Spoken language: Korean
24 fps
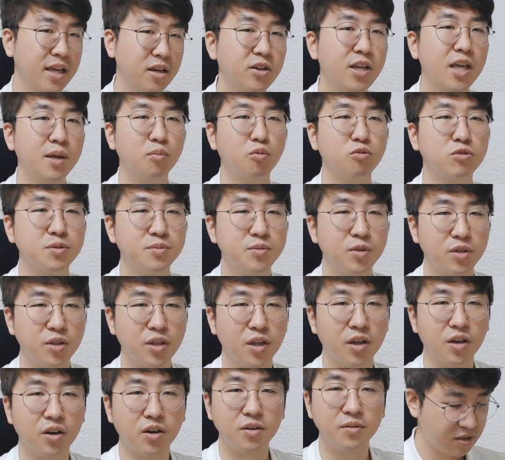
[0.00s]
이렇게 보시면
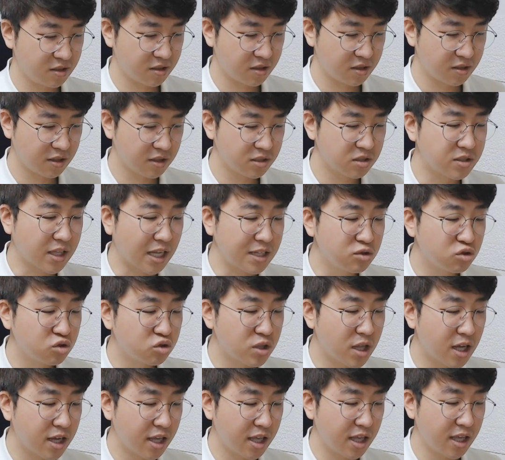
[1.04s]
돼요. 그래서
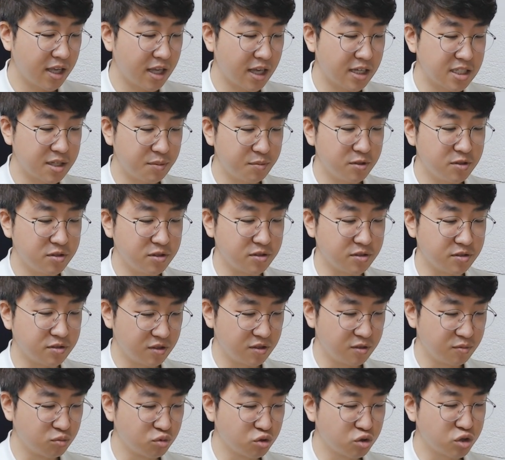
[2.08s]
단순하게 얘기하자면은
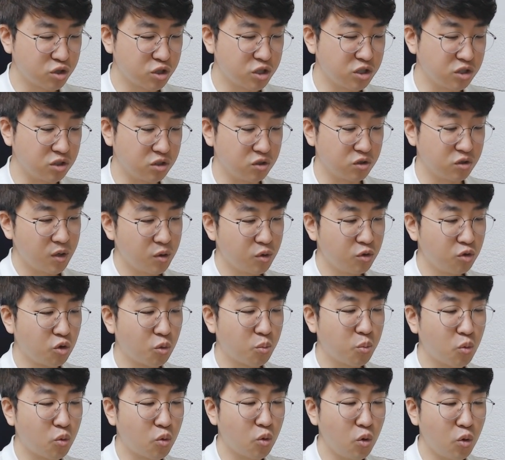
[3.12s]
무술은
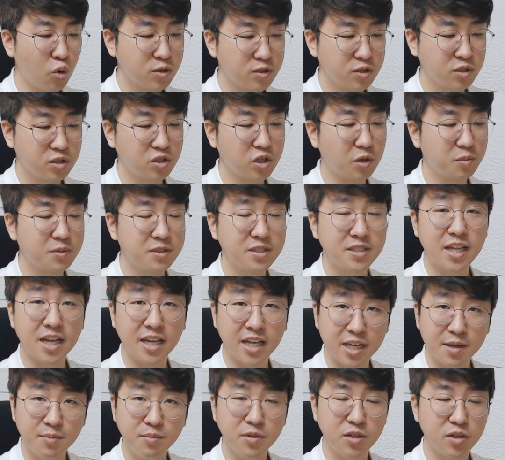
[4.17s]
높고
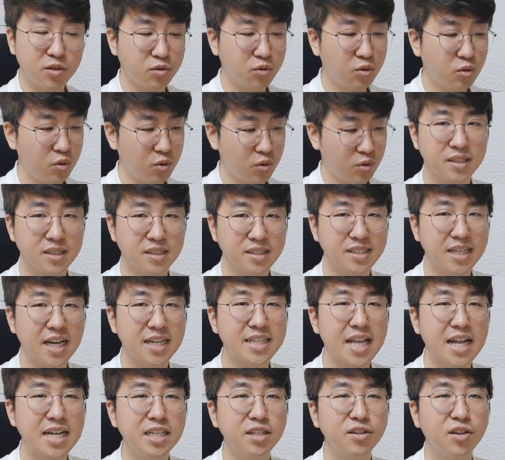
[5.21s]
접근하기 힘들고
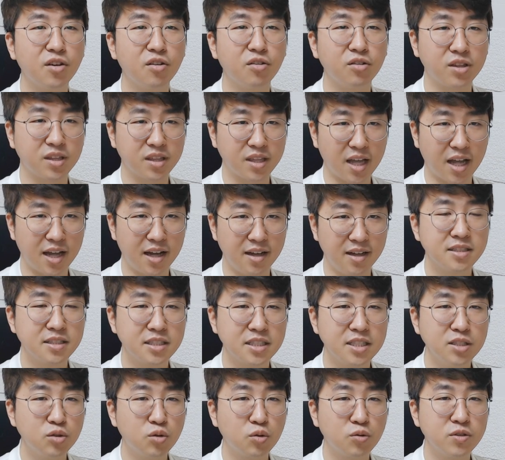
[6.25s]
차단이 되어 있다.
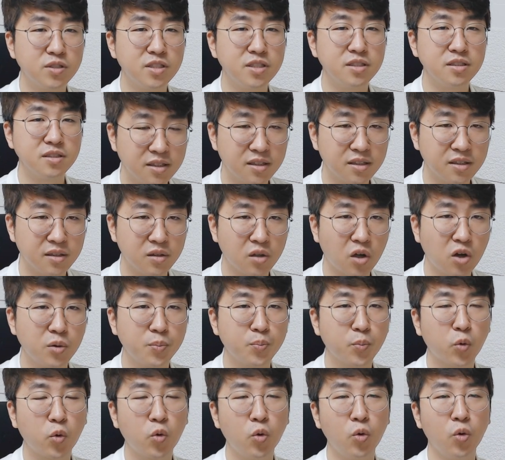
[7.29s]
진토는
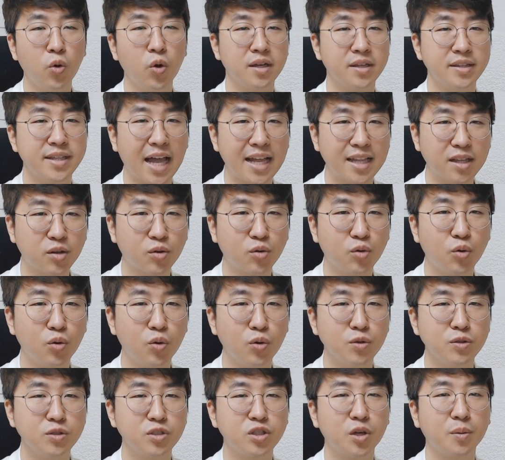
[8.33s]
넓고
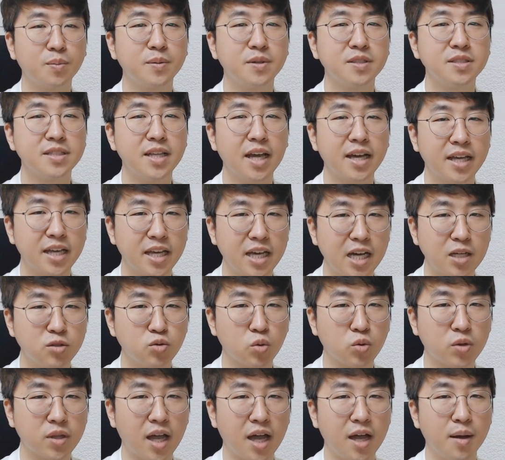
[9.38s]
낮고 접근하기가
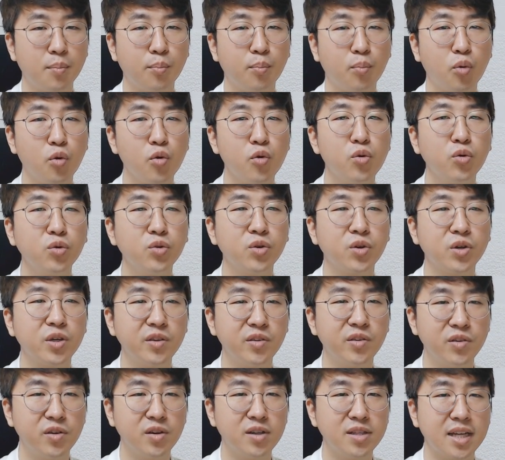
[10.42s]
좋다
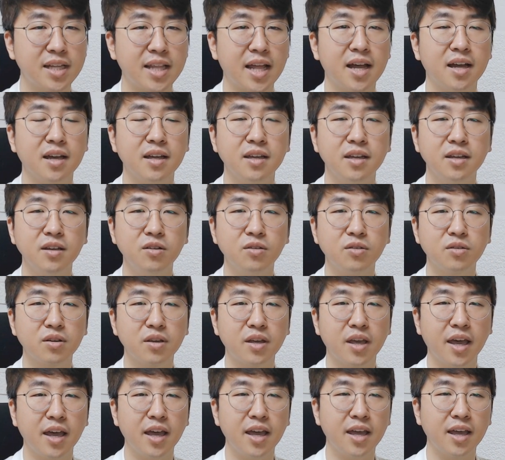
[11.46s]
포용력이 뛰어나다
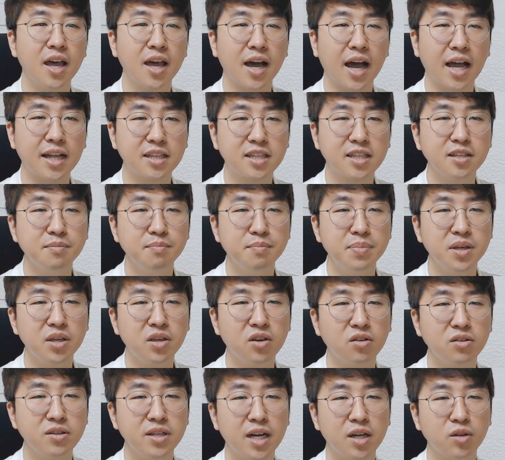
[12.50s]
이렇게 같은
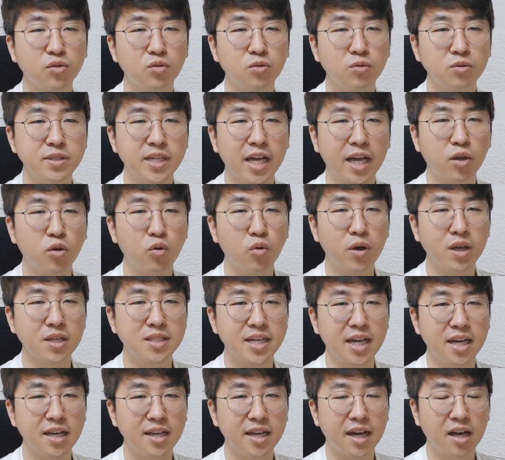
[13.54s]
비견이라도 작용의
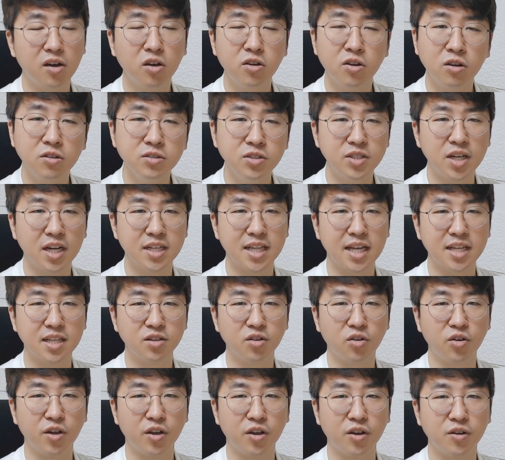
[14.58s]
차이가
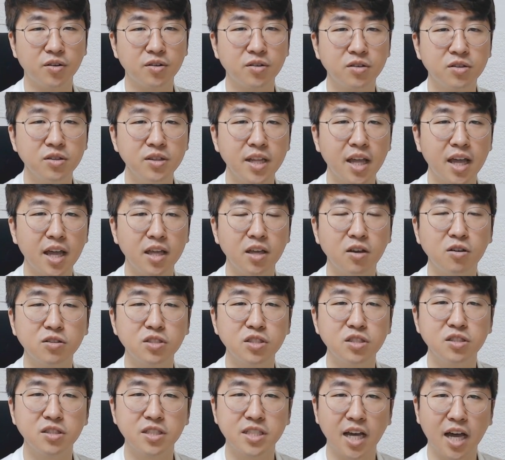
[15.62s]
현저하다는 거예요 근데
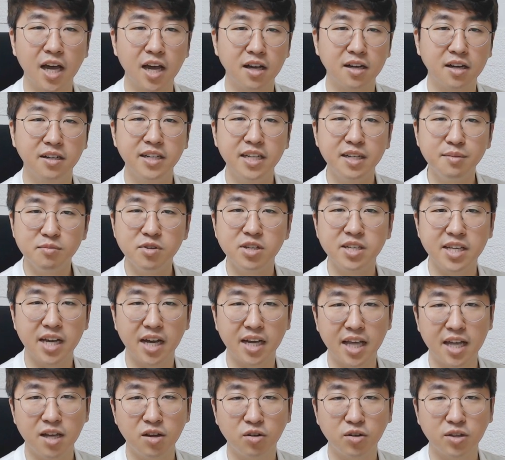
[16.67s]
이것은 제가 그림을
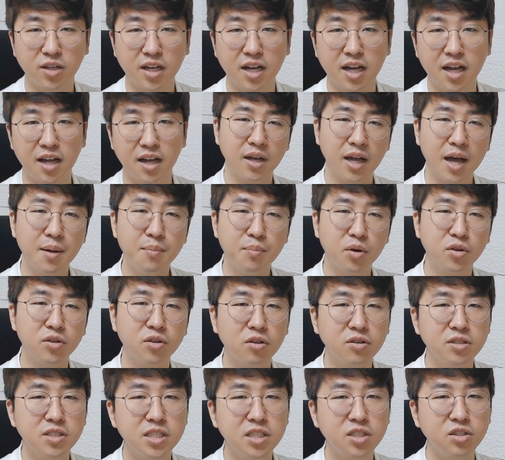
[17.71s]
이야기한 거니까 한번
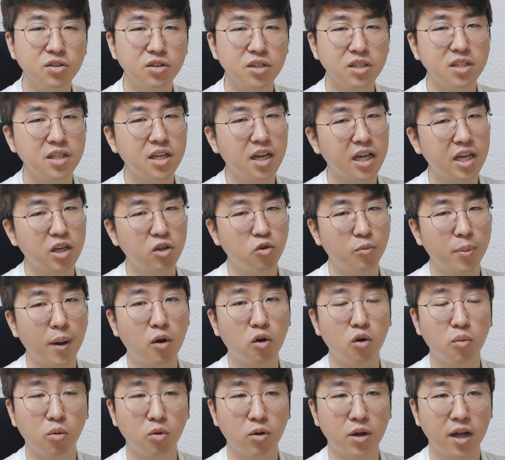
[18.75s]
현실적인 이야기로
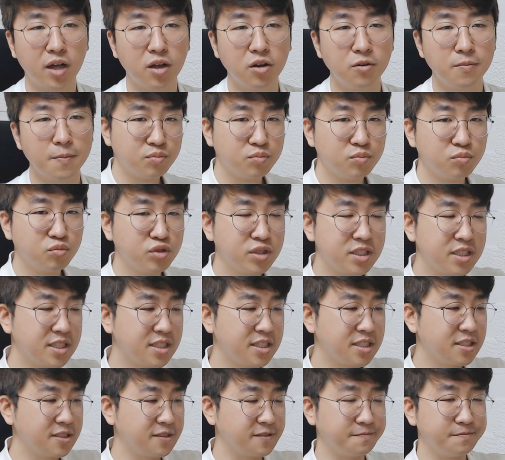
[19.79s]
바꿔볼까요?
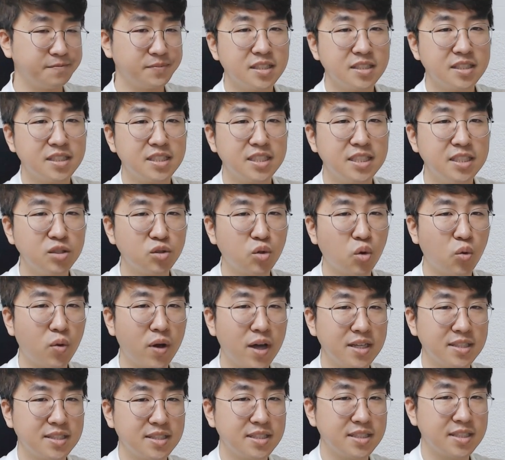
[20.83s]
무지는
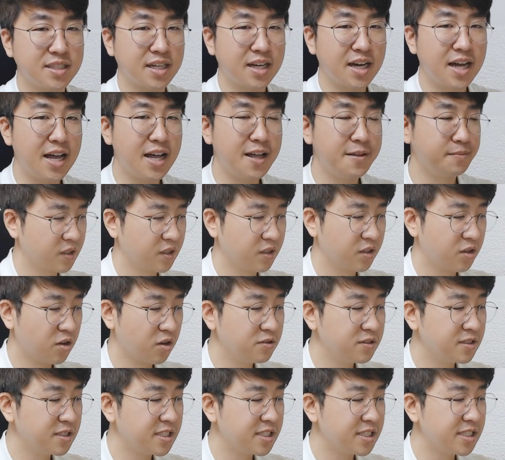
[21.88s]
진토가 있으니까
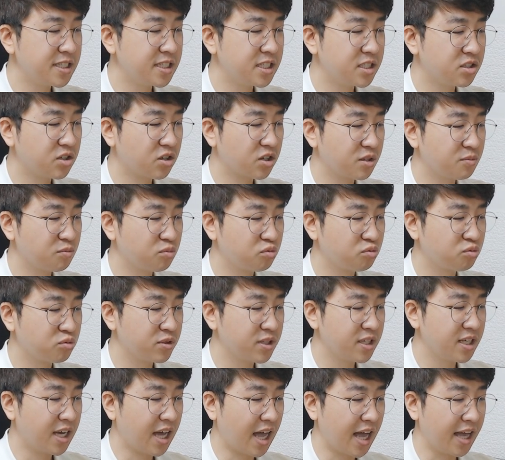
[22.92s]
현실적인
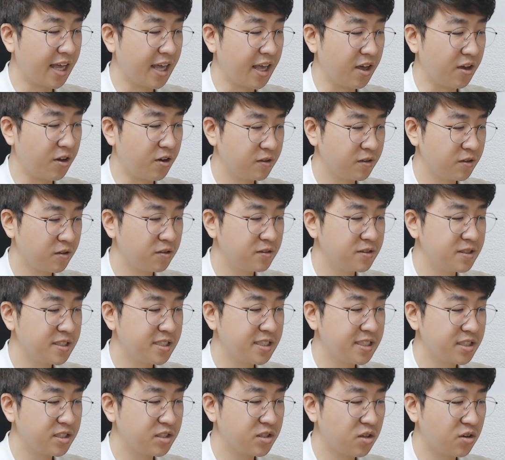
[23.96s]
부분이 강해요
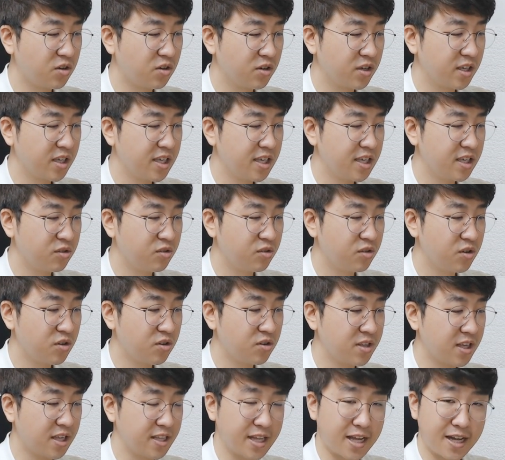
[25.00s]
현실성이
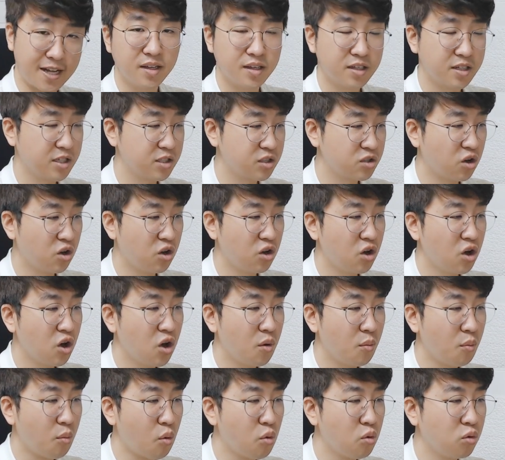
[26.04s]
뛰어나다 그래서
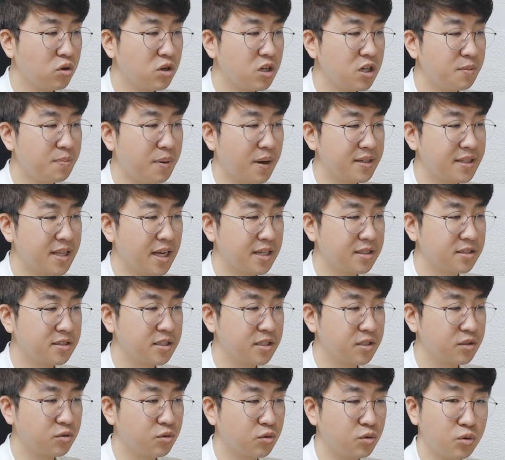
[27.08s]
목을
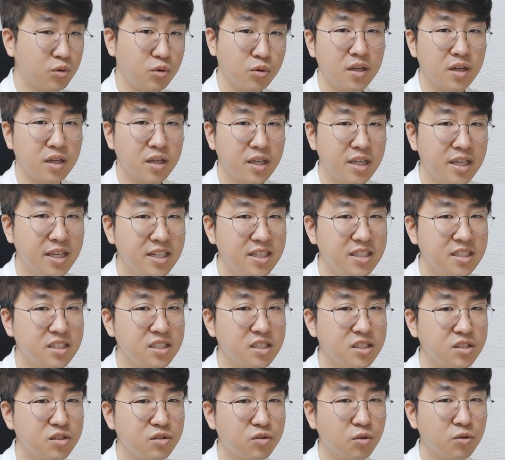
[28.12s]
받아들이고
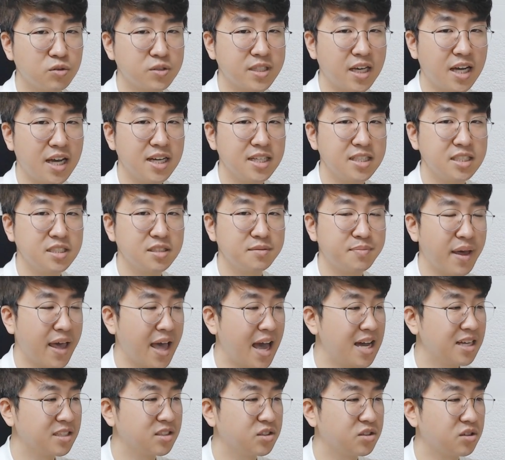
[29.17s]
기르고자 하는
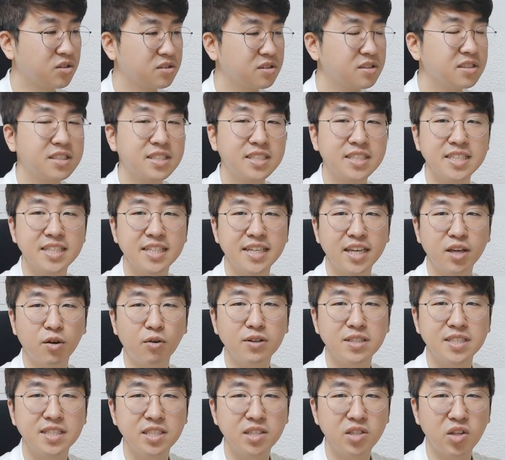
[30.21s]
배양적 특징이
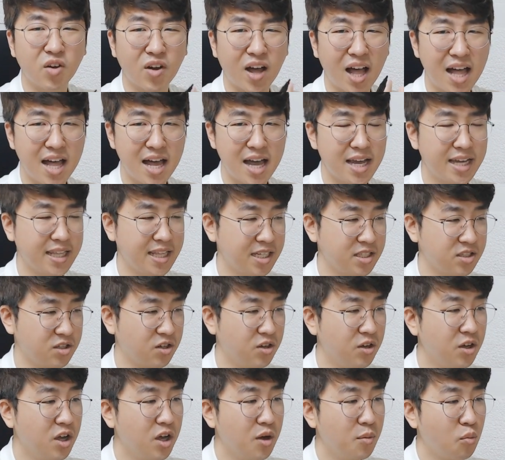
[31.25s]
훨씬 더 강하게 되죠.